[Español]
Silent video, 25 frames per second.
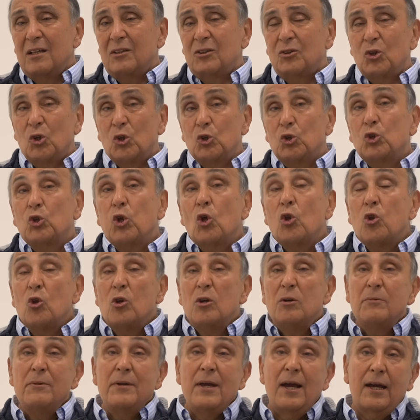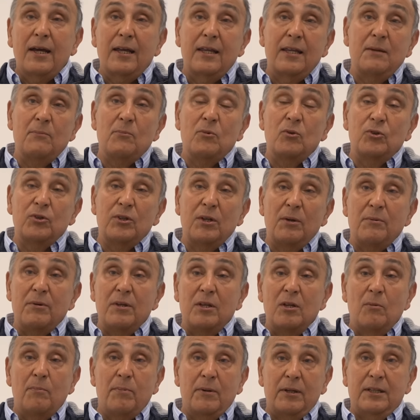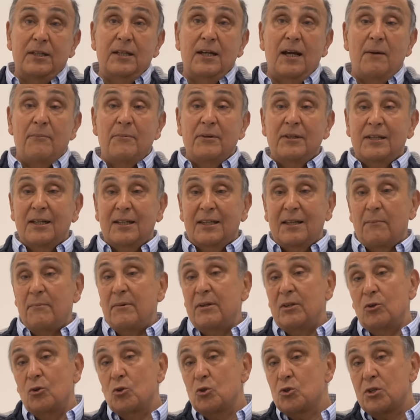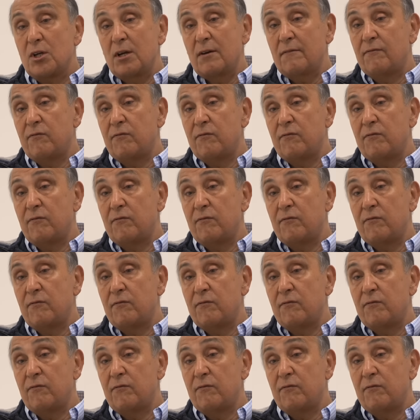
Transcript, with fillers: todo el viaje de Montevideo prácticamente hasta Mendoza